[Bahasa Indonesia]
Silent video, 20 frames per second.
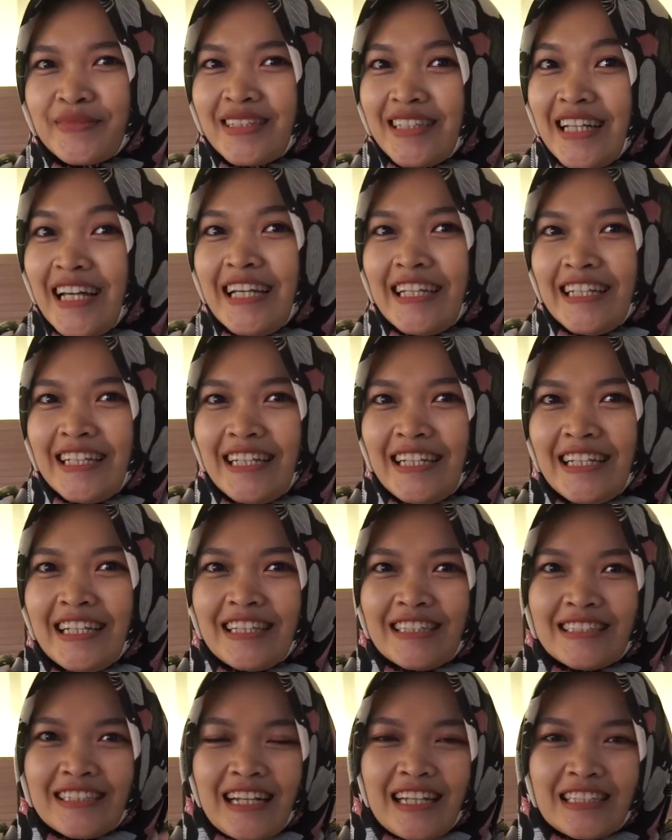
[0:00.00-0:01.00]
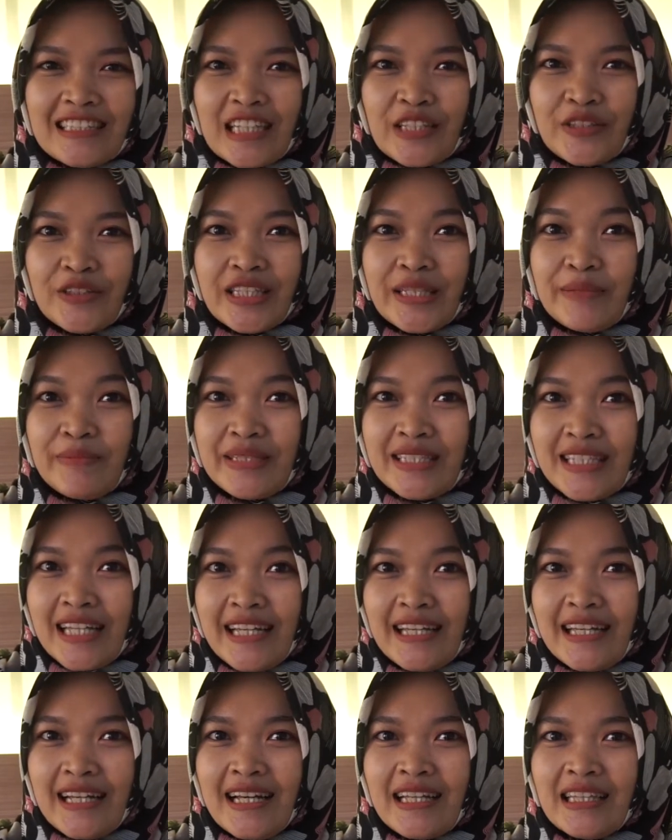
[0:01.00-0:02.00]
Nah, ini salah satu tipsnya
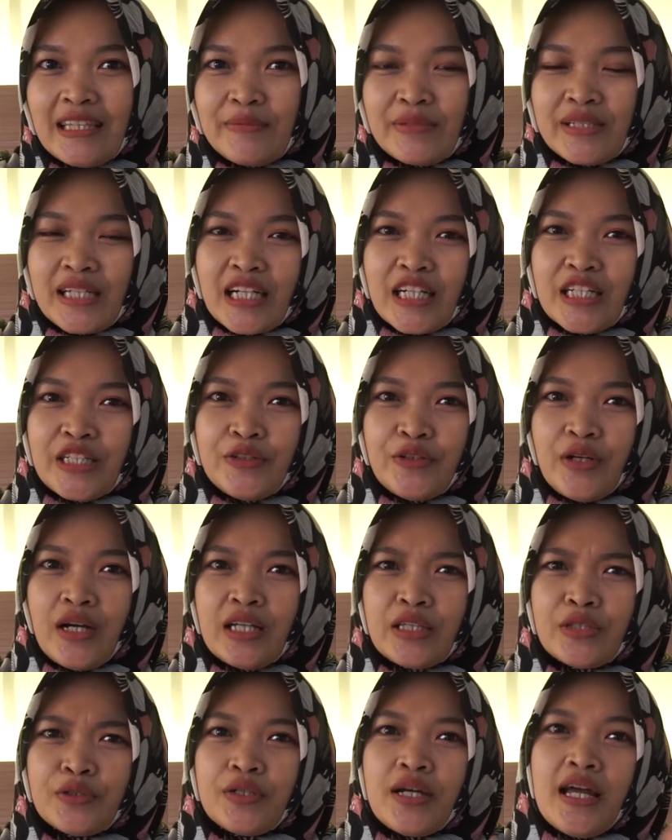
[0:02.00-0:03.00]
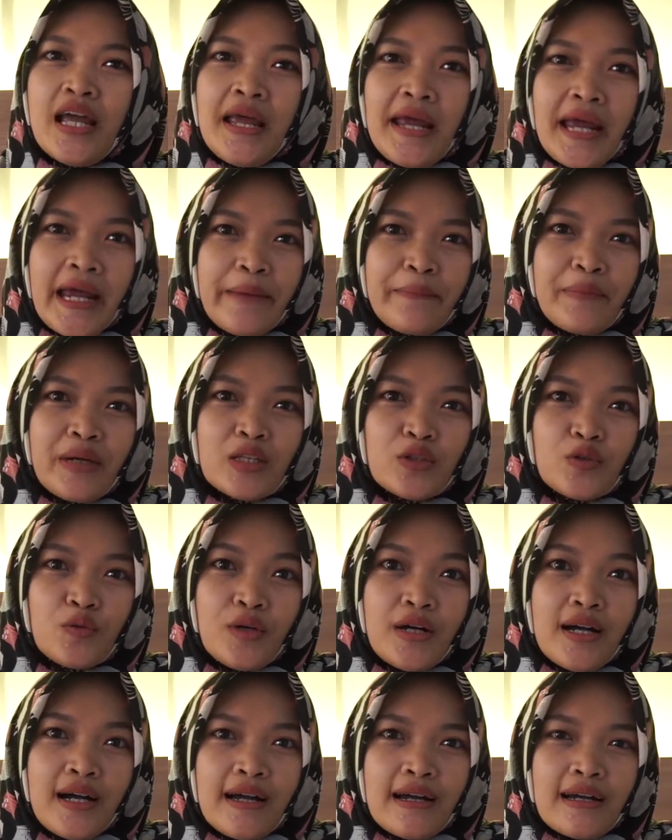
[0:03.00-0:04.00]
ya. Tips yang kedua itu hemat
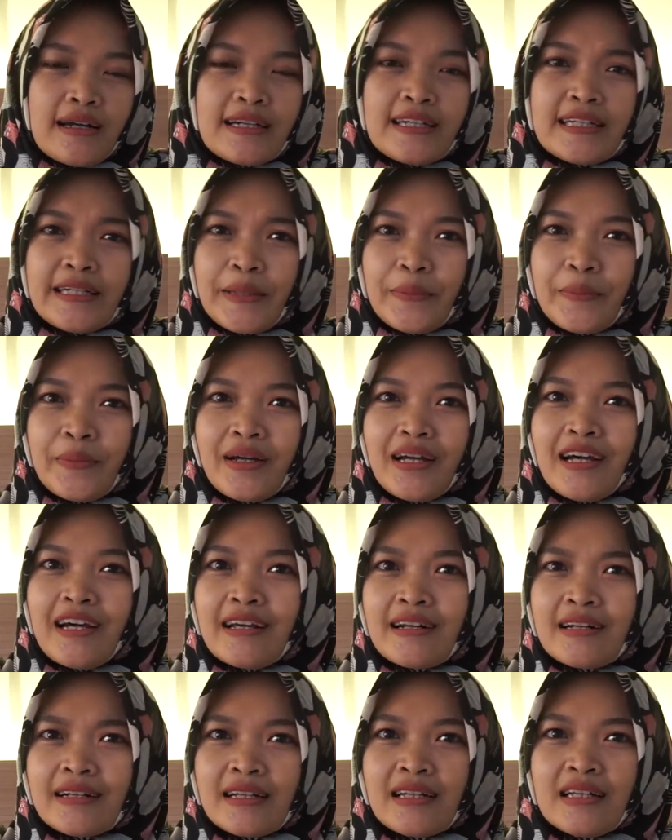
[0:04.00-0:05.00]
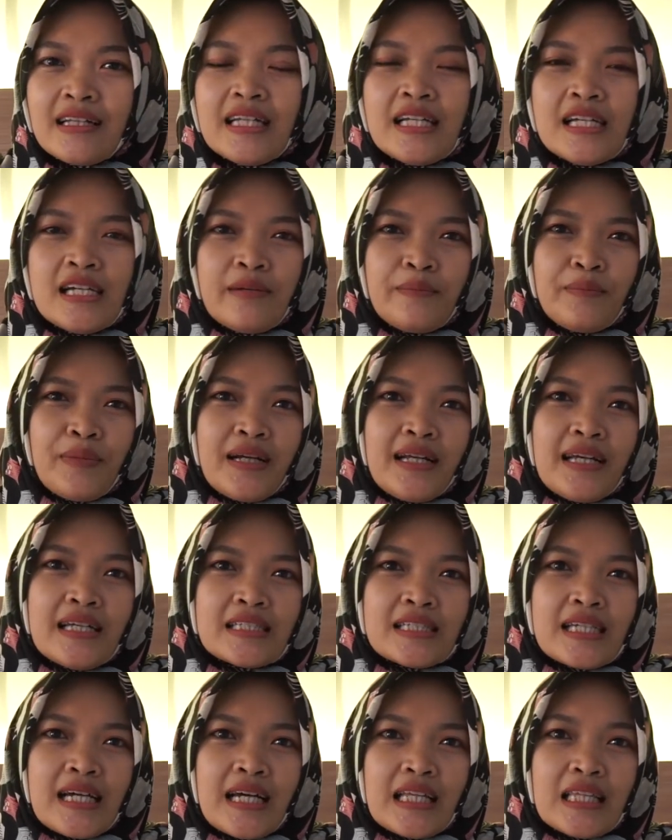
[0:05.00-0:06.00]
uang. Kenapa? Karena pada
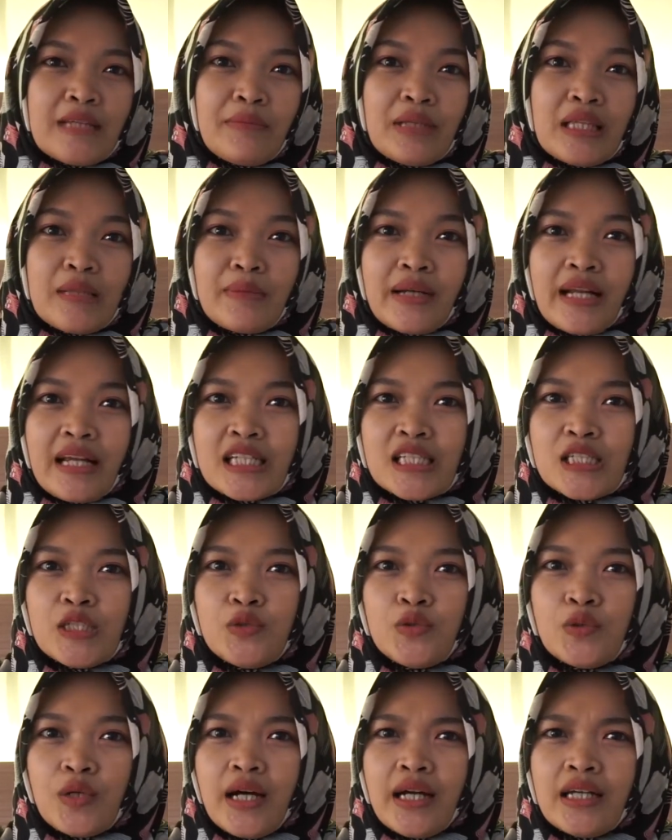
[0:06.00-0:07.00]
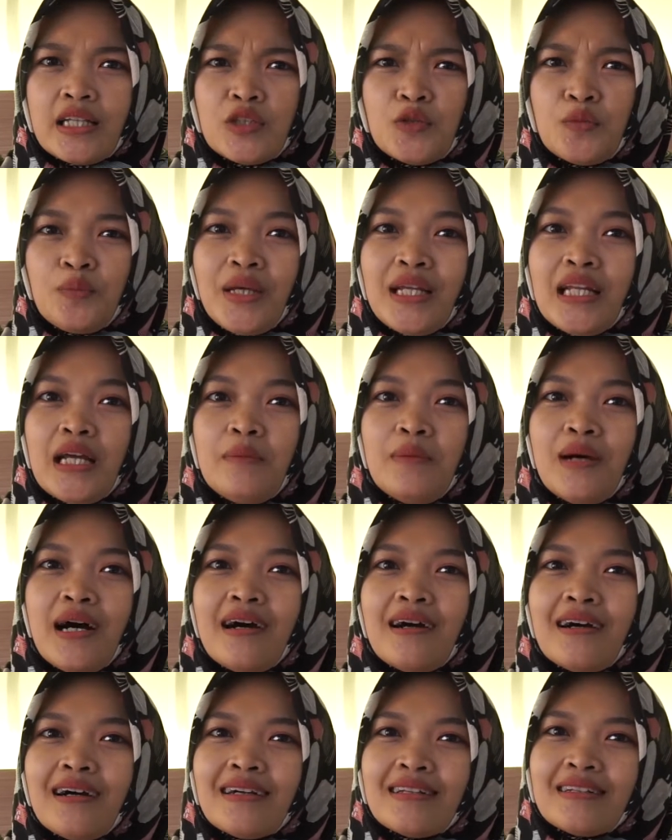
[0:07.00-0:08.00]
saat teman-teman S2 itu beda
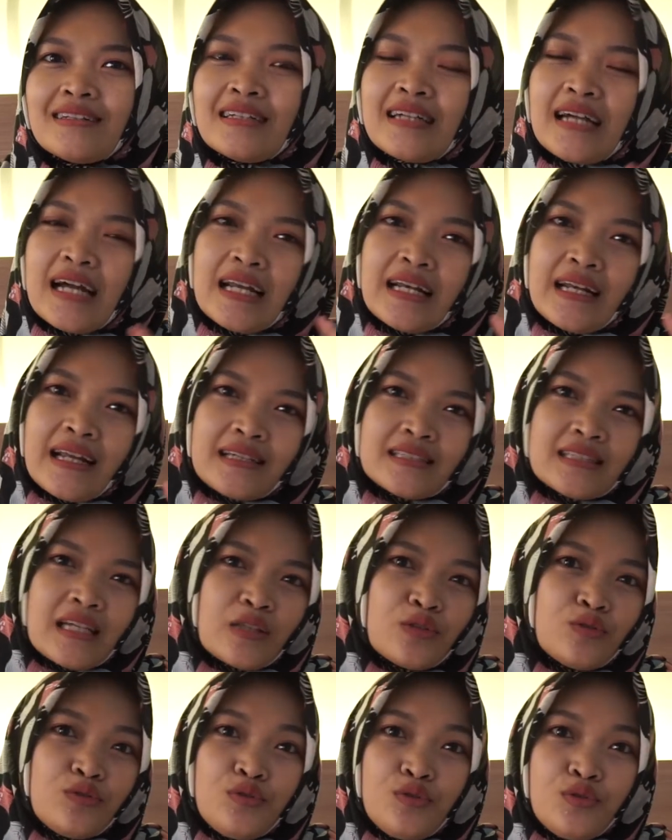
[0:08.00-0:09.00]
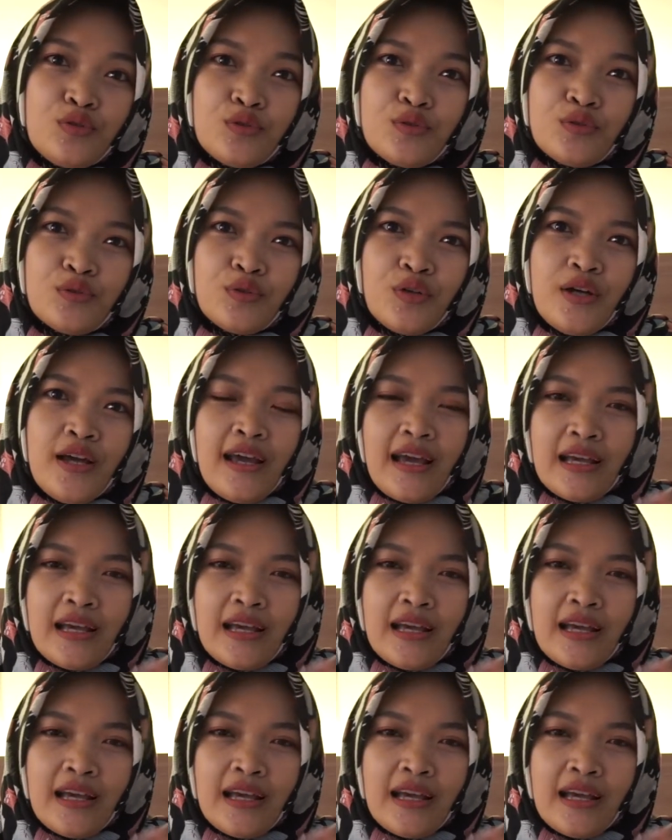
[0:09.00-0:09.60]
banget dengan S1 dulu.